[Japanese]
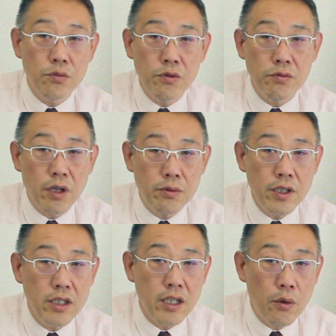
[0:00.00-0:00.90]
う部分が増
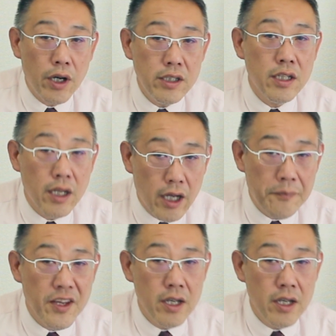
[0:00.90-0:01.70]
えてきた方がいいんじゃないか。